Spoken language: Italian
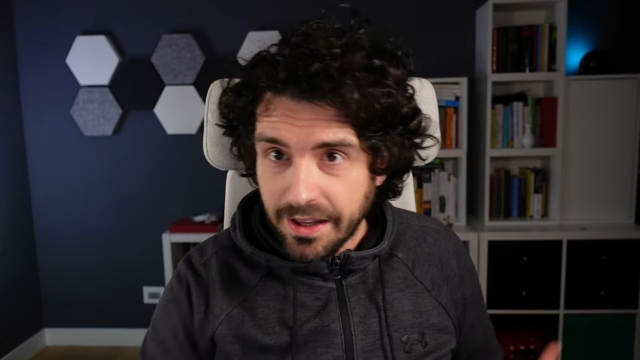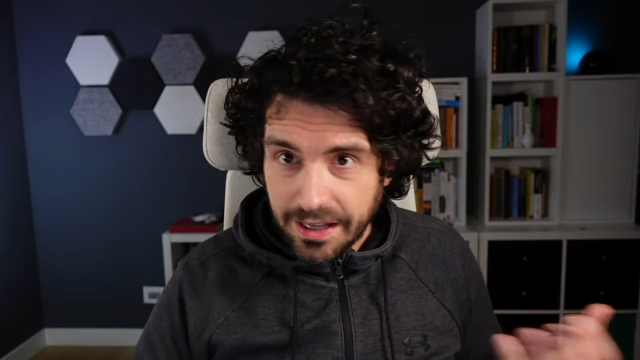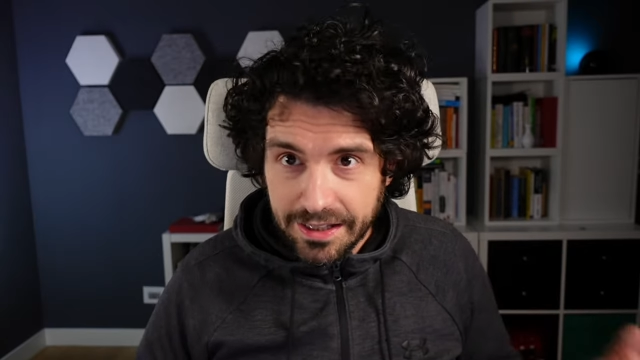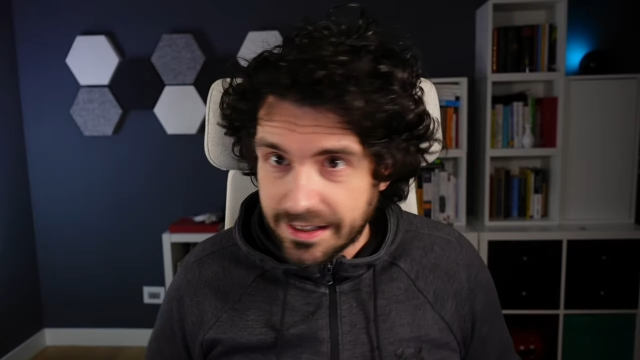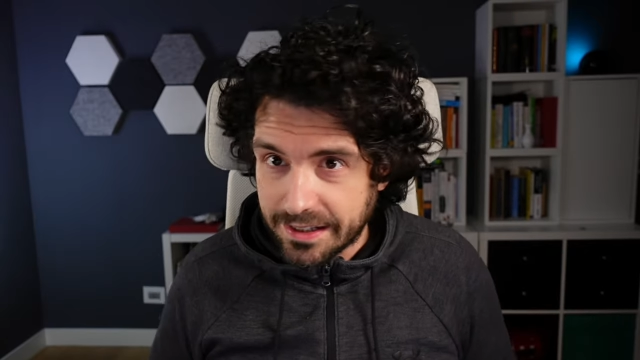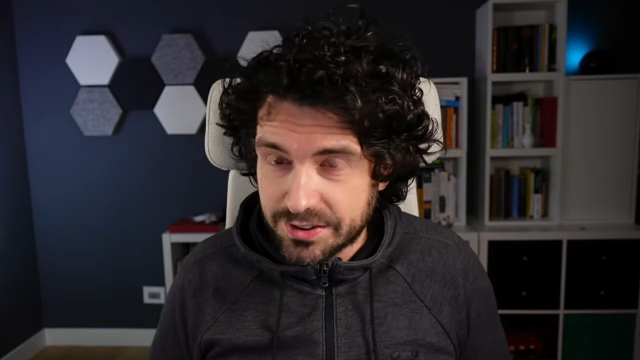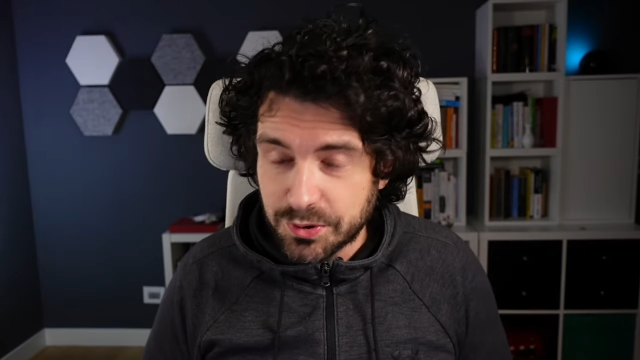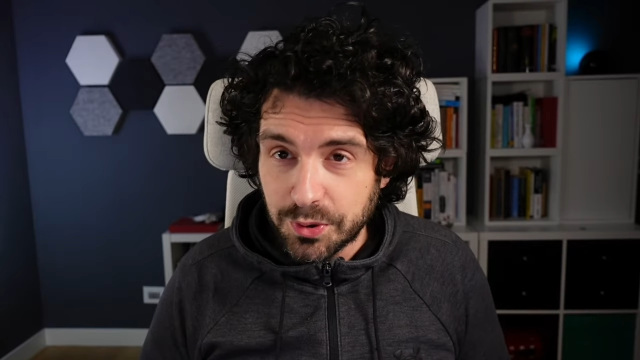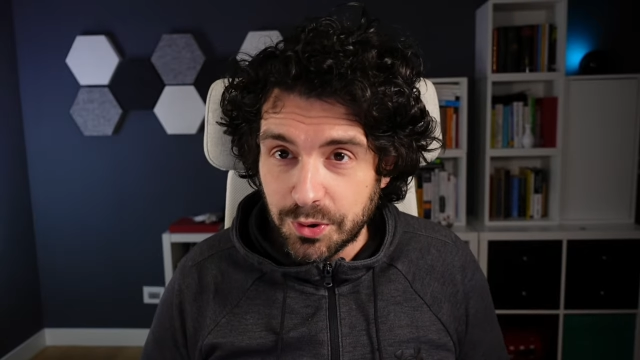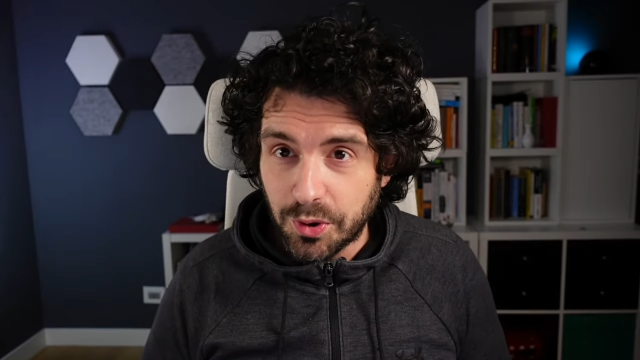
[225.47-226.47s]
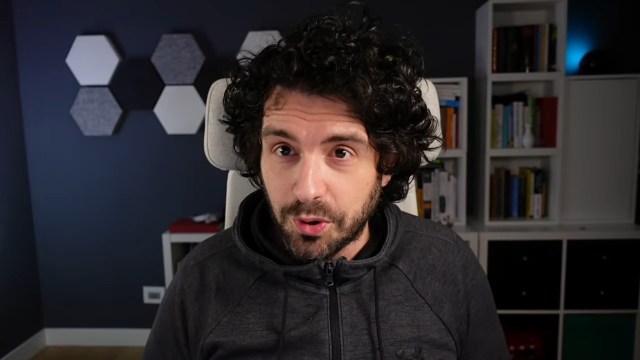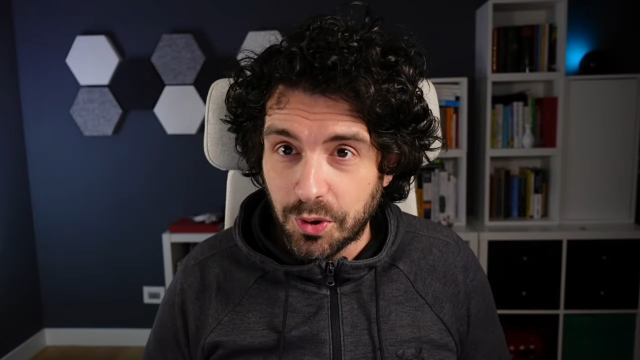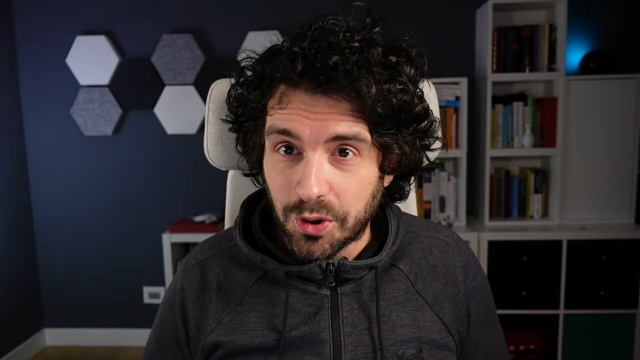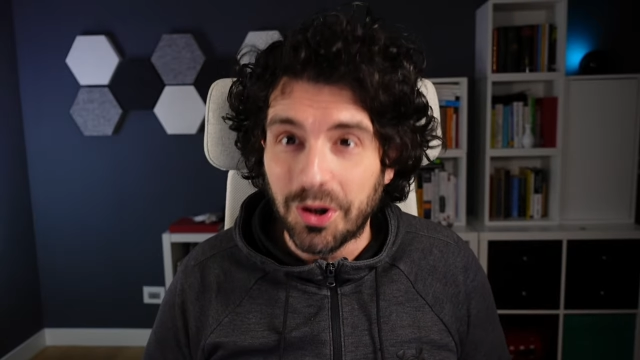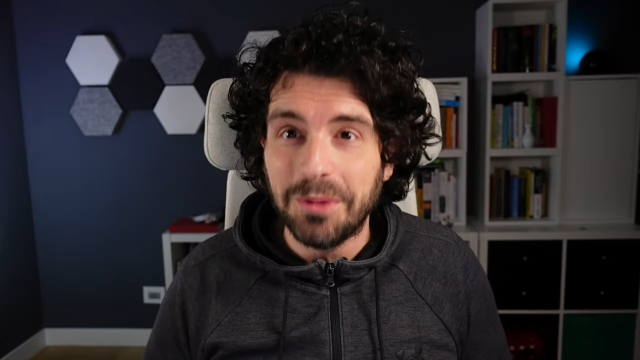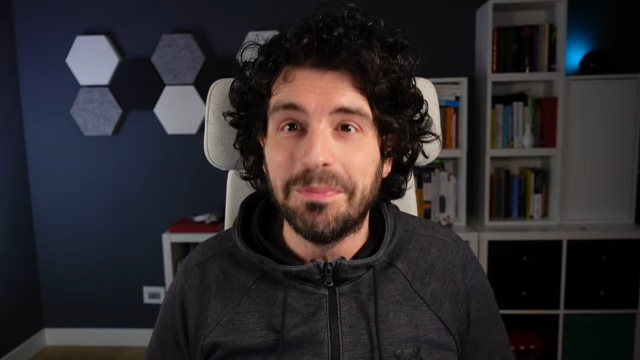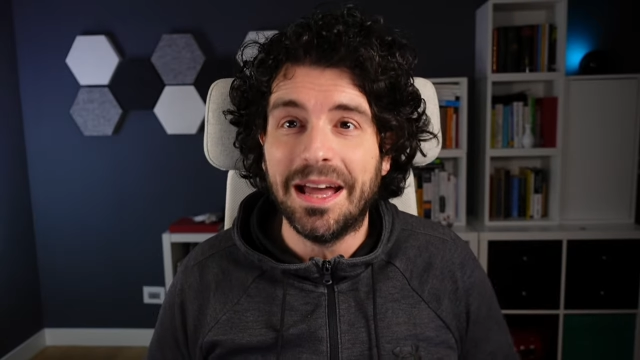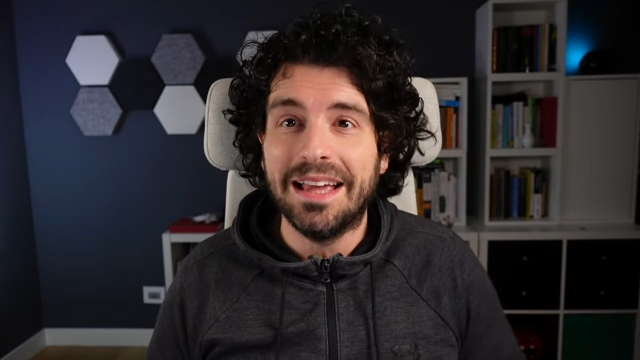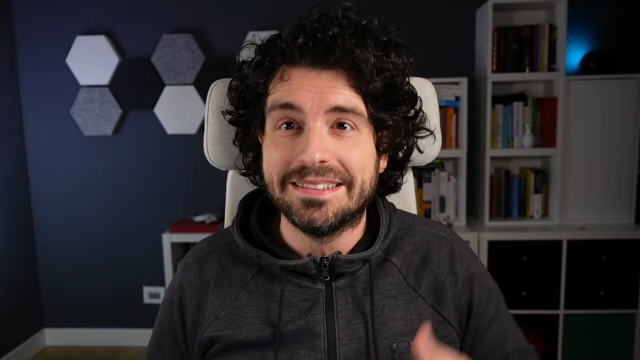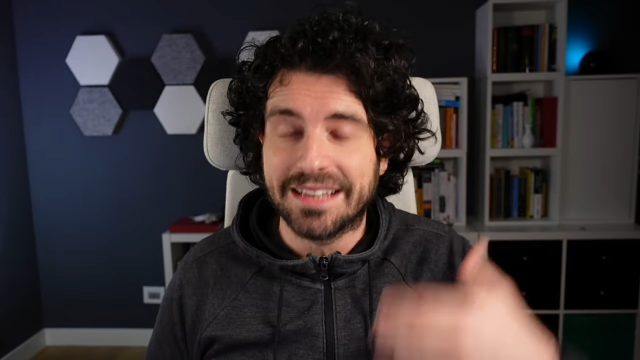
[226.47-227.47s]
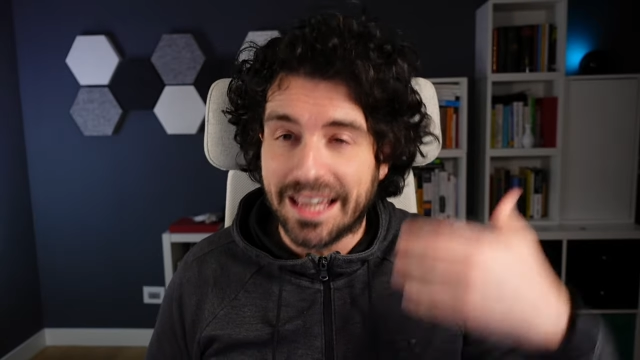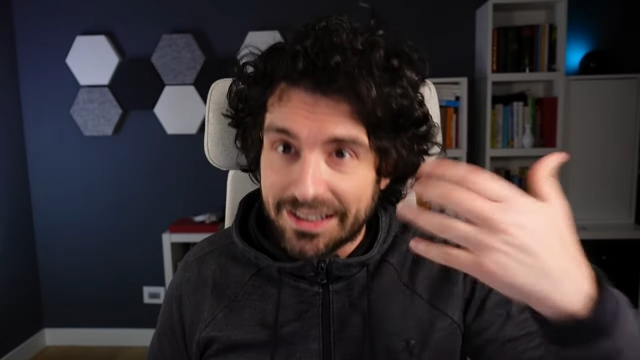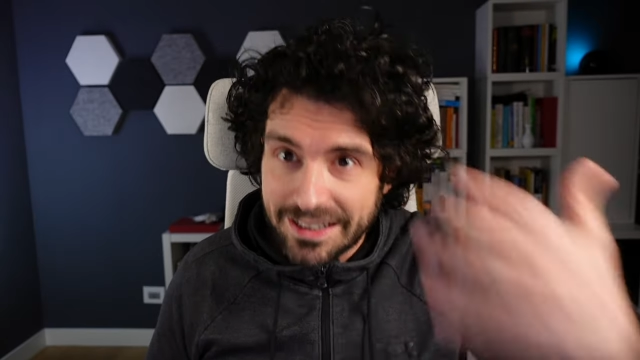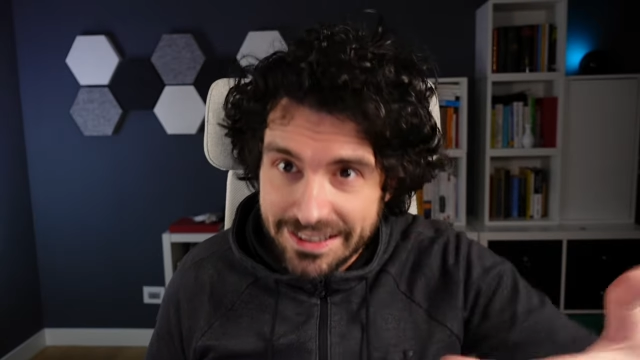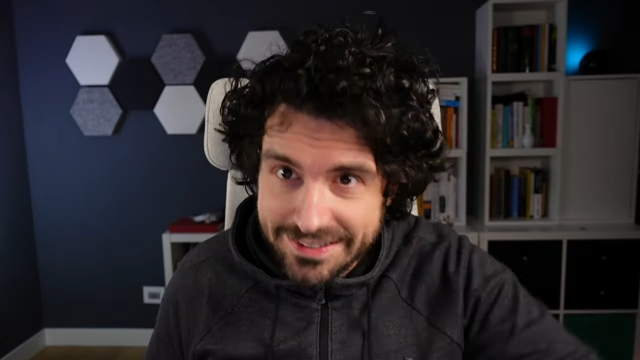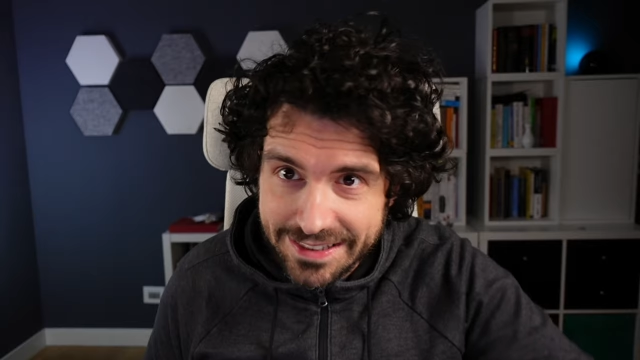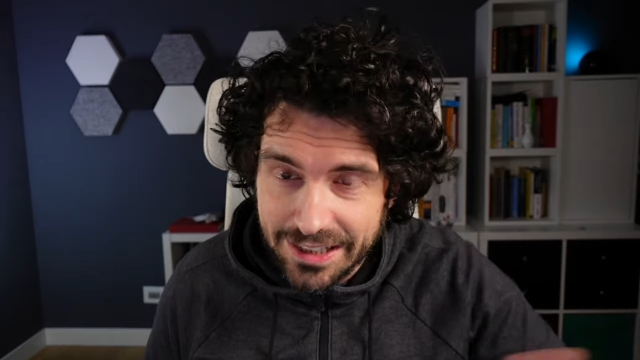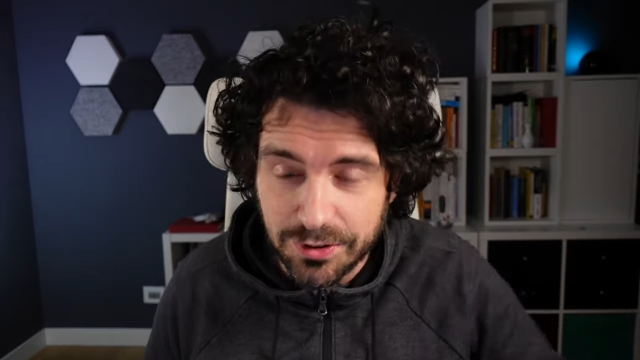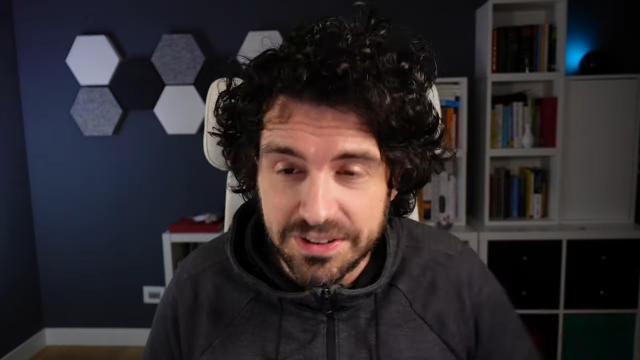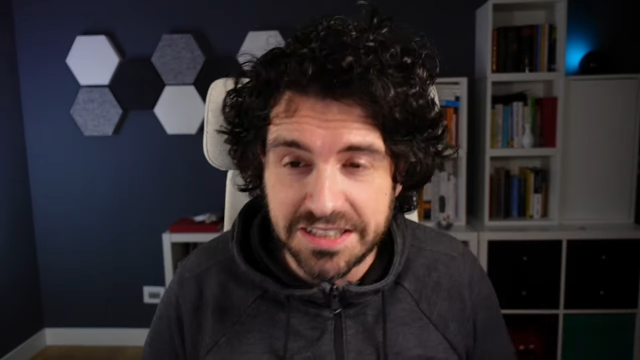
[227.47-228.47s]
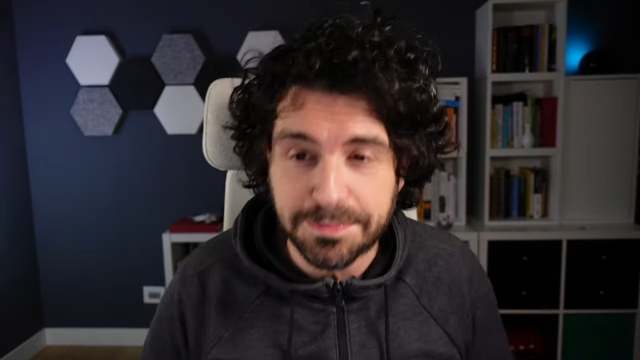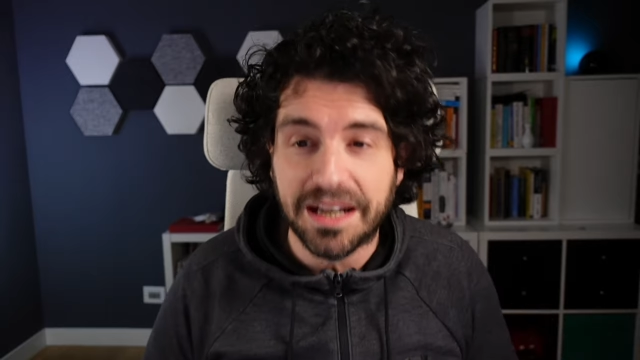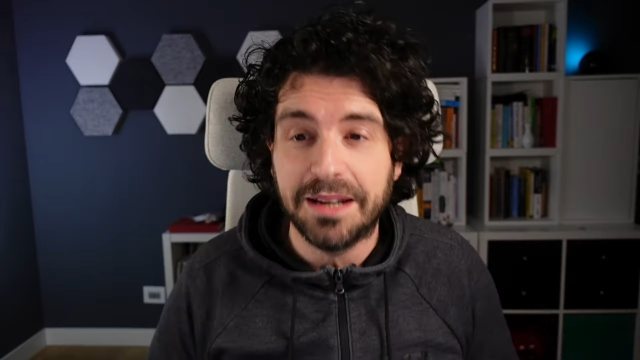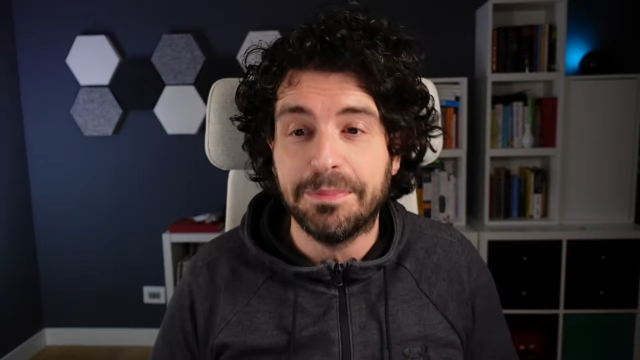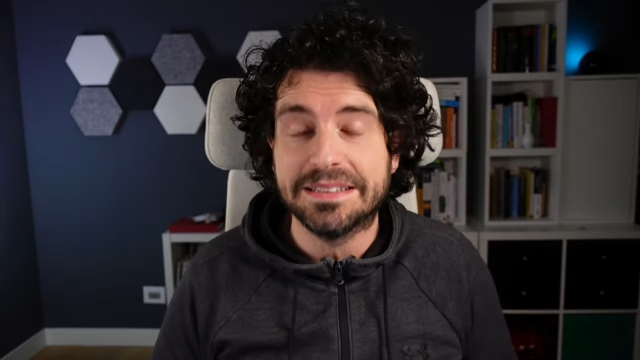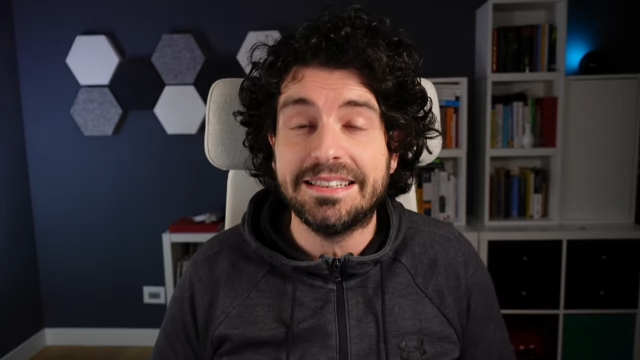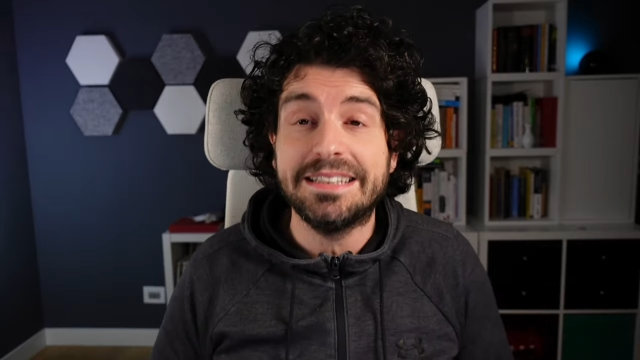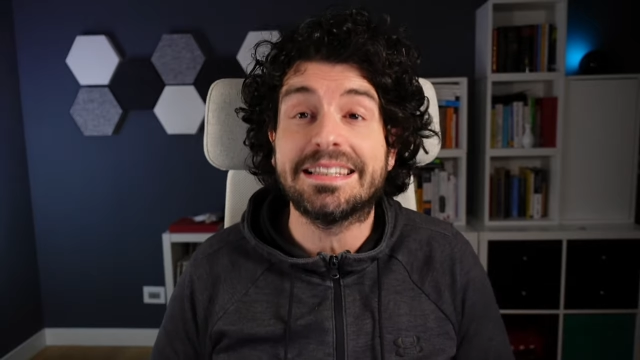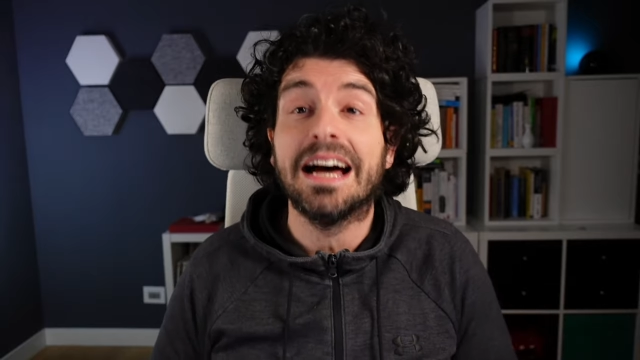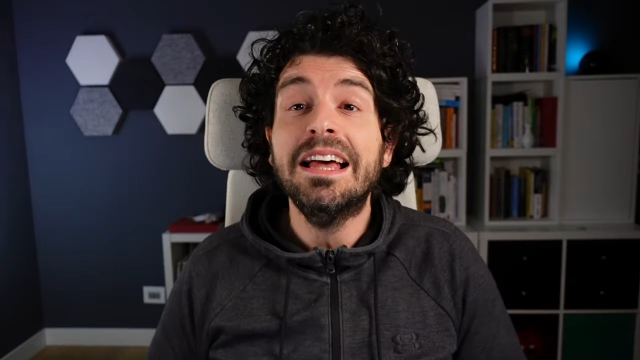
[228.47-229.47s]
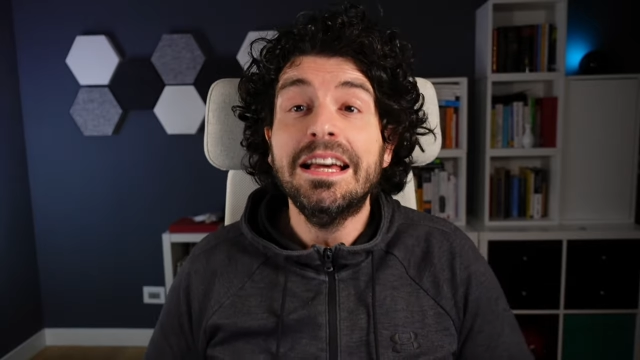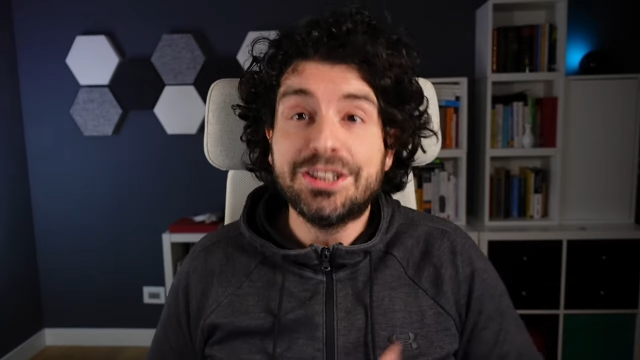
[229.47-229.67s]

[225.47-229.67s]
uh, su Coinbase che hanno innescato questa spira di bassista.